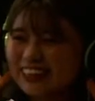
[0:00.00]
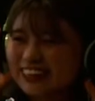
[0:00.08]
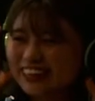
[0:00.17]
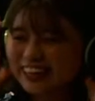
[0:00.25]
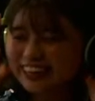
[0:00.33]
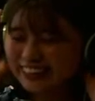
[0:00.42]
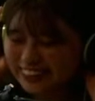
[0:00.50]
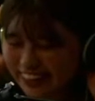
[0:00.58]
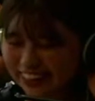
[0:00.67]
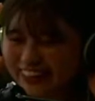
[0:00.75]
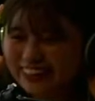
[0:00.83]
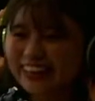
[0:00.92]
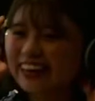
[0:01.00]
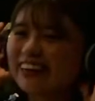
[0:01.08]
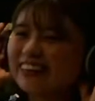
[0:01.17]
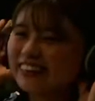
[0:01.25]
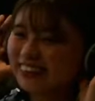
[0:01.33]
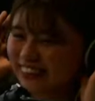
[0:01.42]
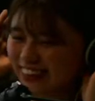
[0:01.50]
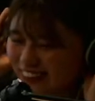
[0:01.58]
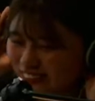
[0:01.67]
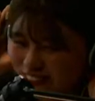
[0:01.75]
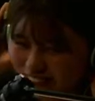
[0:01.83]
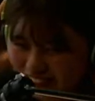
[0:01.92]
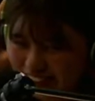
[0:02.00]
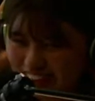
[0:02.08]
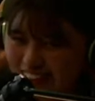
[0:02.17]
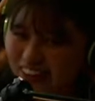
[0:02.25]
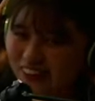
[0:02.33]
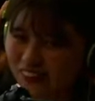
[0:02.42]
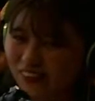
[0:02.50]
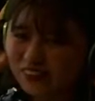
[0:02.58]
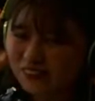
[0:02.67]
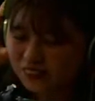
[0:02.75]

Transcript: なんでって感じだと思うんですけど、